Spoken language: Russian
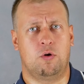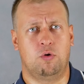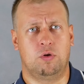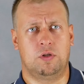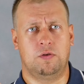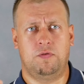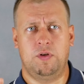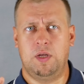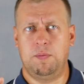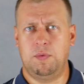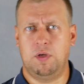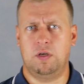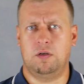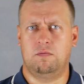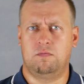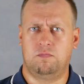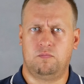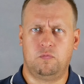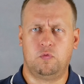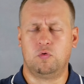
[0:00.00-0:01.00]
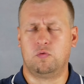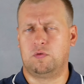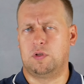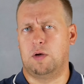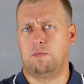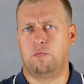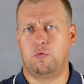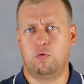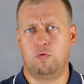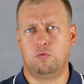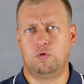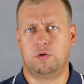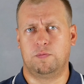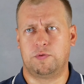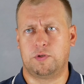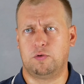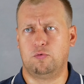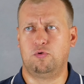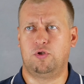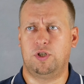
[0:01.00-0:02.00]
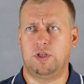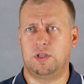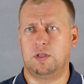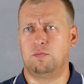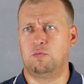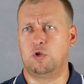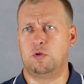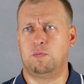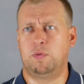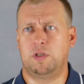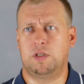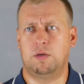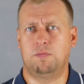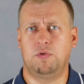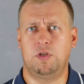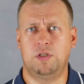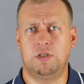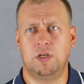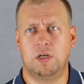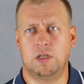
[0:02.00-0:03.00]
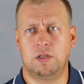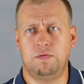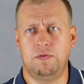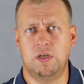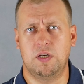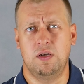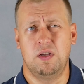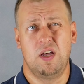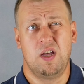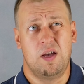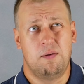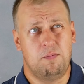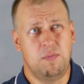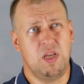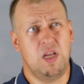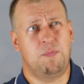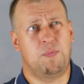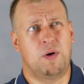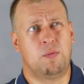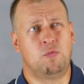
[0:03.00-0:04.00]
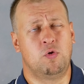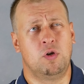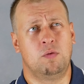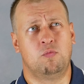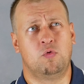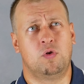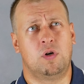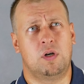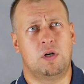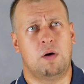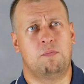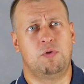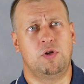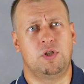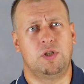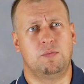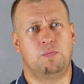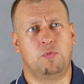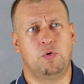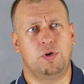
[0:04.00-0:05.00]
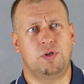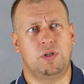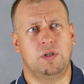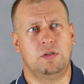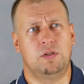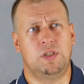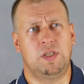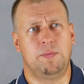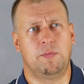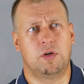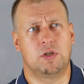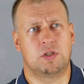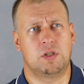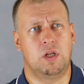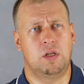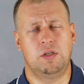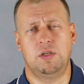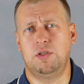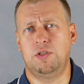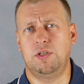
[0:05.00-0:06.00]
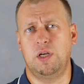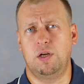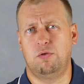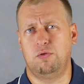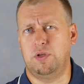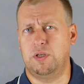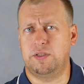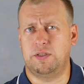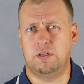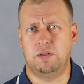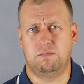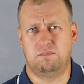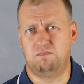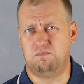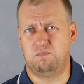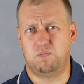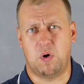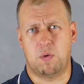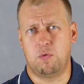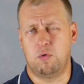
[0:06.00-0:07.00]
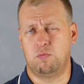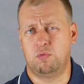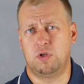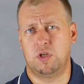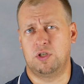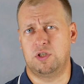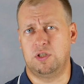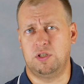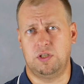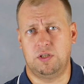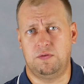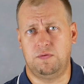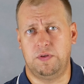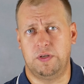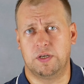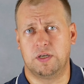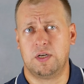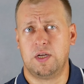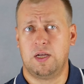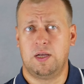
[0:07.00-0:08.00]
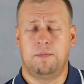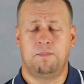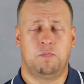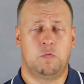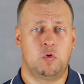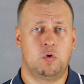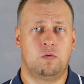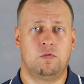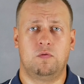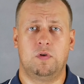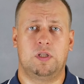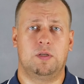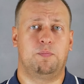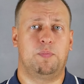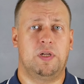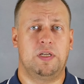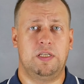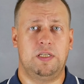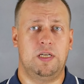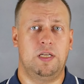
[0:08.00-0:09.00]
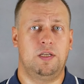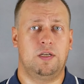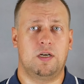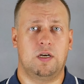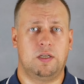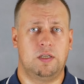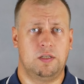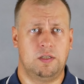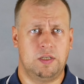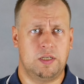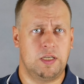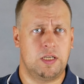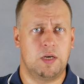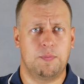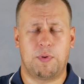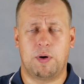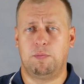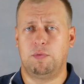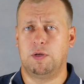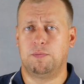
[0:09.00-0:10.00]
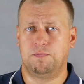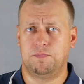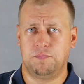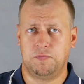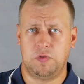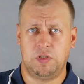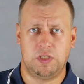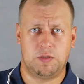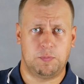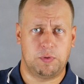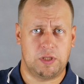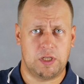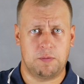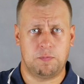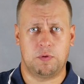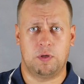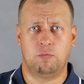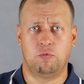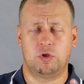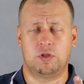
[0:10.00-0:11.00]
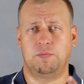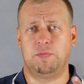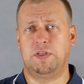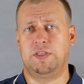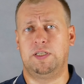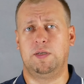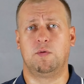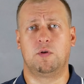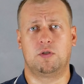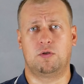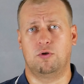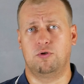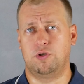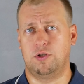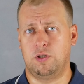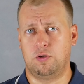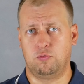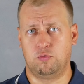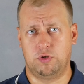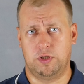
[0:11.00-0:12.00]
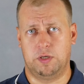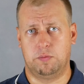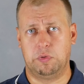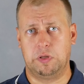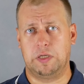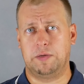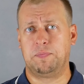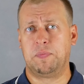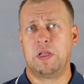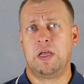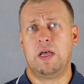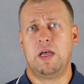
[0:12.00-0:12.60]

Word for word: какое-то время, ну, там, в худшем случае, это может быть, там, неделя-две. Мне, по-моему, обычной почтой симка шла неделю, если, по-моему, даже не две. Но в этом плане я никаких, никаких проблем не испытал, потому что мне симка срочно не нужна была.